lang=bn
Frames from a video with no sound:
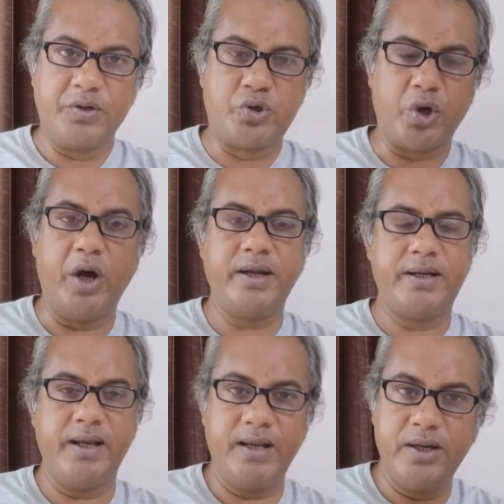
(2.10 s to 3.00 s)

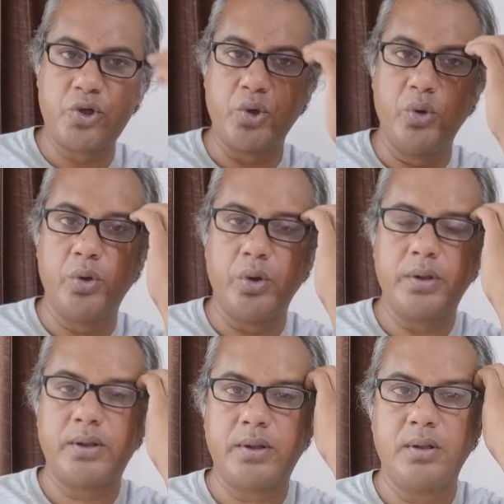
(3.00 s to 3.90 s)
ছয়টি ইস্যু
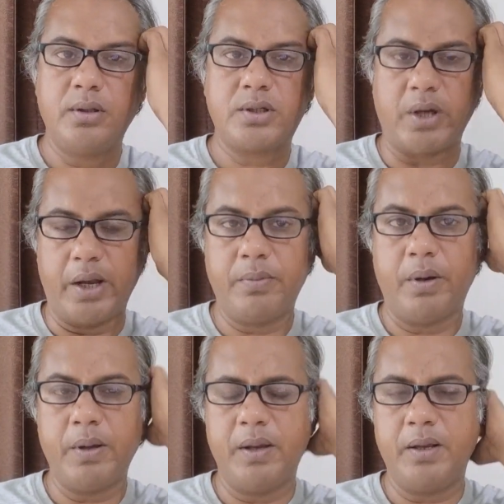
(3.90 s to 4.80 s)

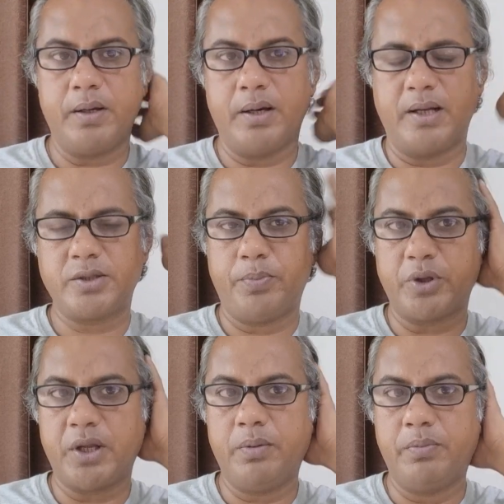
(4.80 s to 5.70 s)
স্বাভাবিকভাবেই
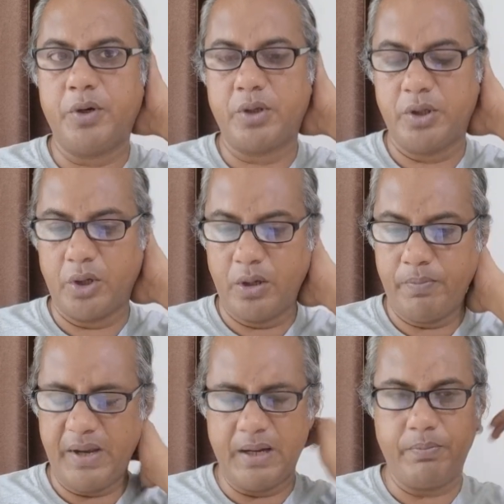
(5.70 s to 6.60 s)
রাজপথের বিরোধী দল
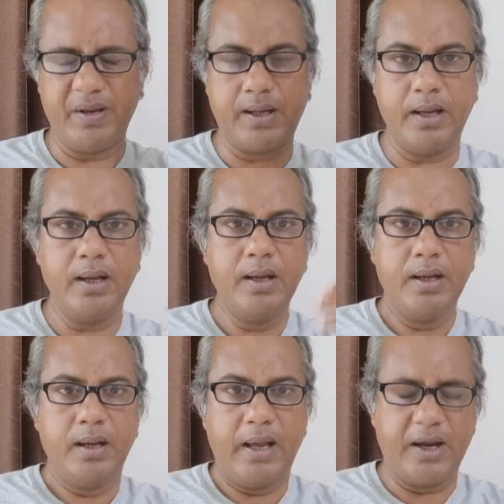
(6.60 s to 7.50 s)
বিএনপিকে
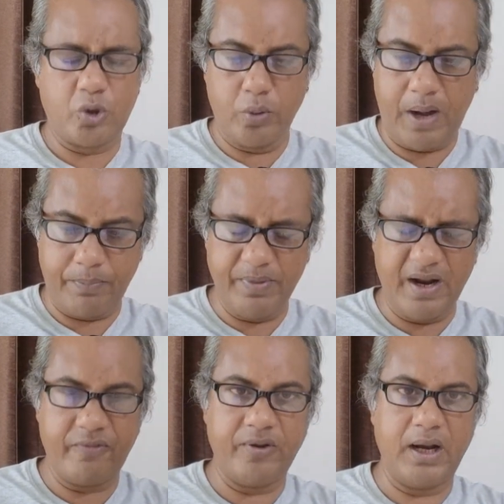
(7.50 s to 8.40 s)
একটু
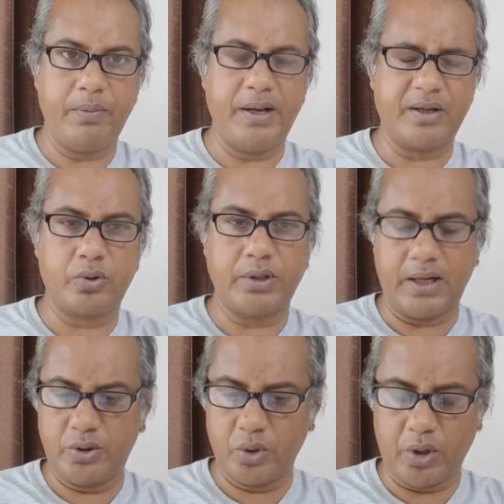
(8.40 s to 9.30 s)
ভাবনায় ফেলা বা একটু
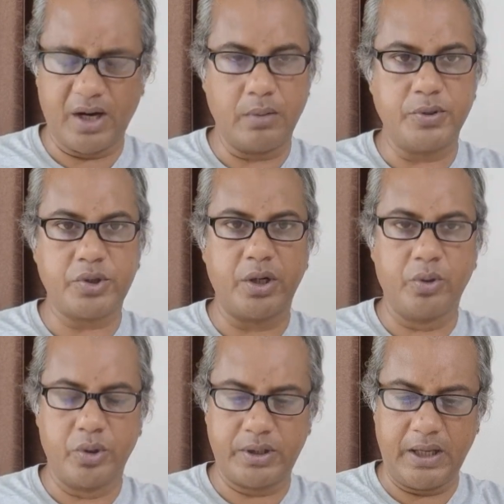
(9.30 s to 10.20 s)
তাড়িত করার বিষয়
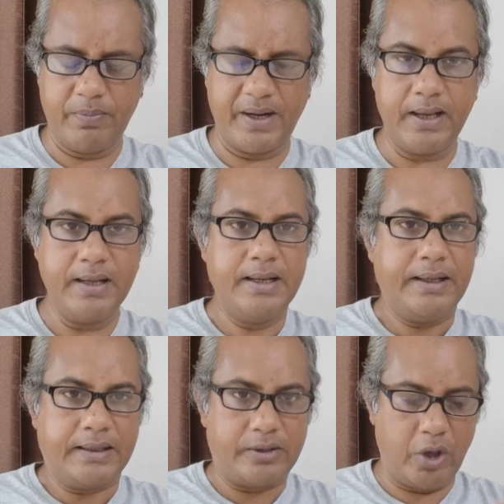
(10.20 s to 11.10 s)
ঘটতেই পারে
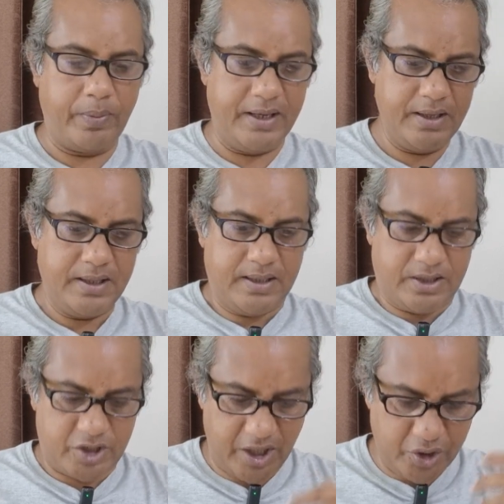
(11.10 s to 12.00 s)
তবে
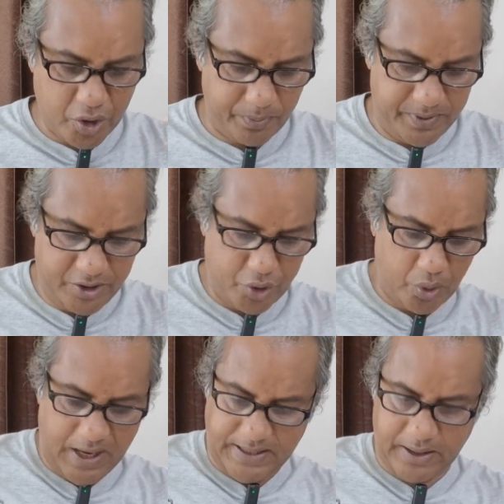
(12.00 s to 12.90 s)
সেই সব ইস্যু
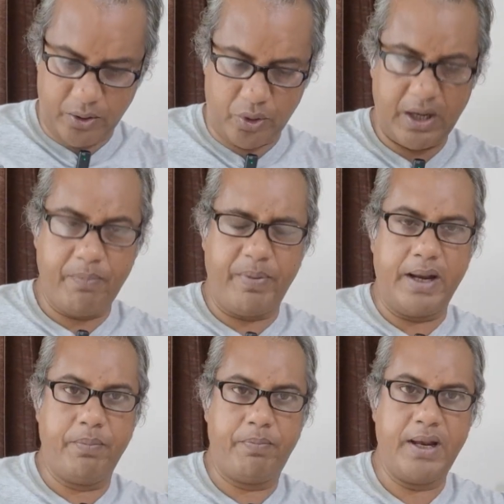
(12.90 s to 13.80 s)
কাটিয়ে উঠে
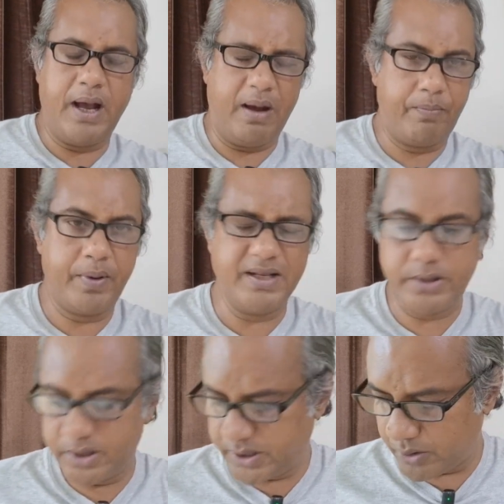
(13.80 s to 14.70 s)
বিএনপি আপ্রাণ
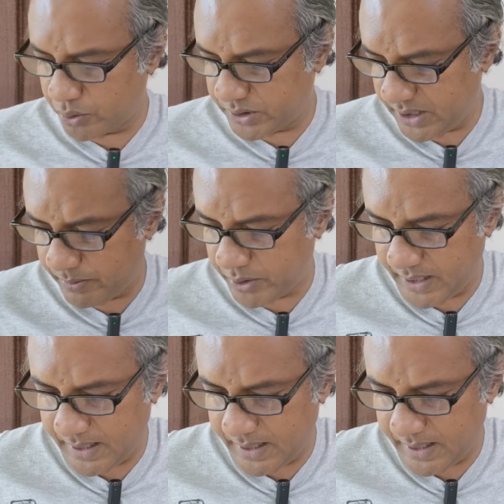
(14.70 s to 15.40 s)
চেষ্টা করছে এবং